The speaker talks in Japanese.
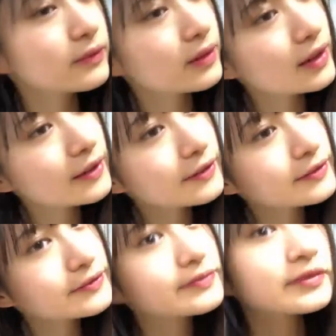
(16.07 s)
おは
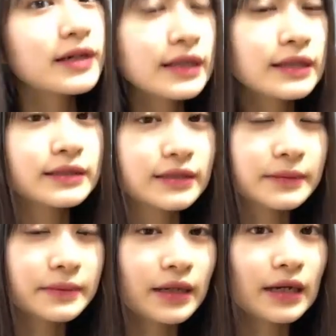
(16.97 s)
ようおはようござ
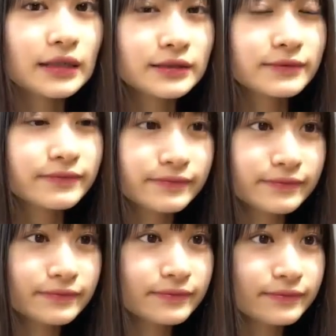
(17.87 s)
います
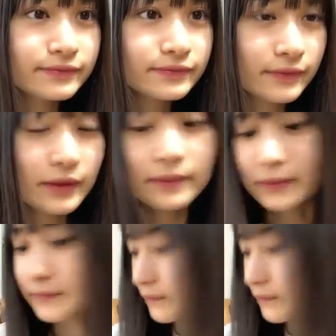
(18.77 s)
どうも